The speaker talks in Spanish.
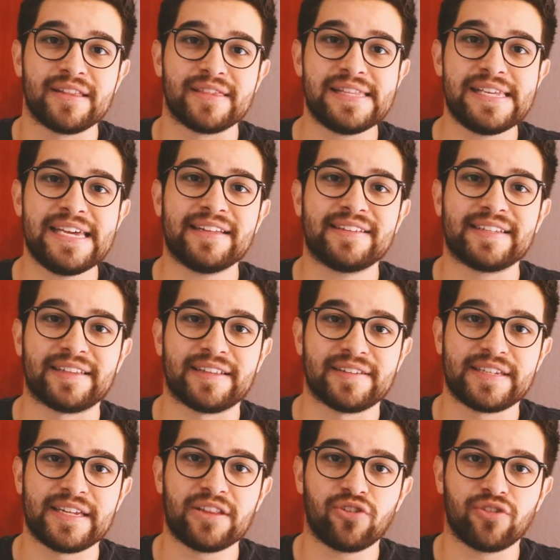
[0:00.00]
día
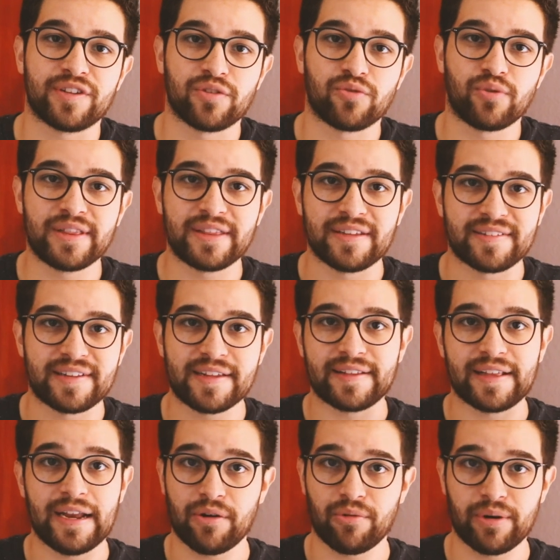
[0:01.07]
756
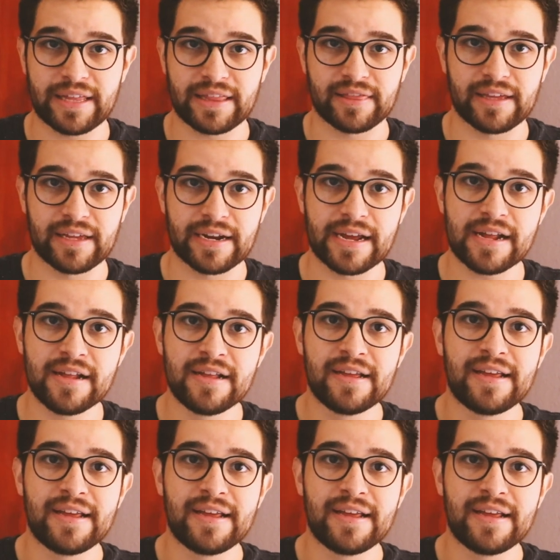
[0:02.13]
de la cuarentena.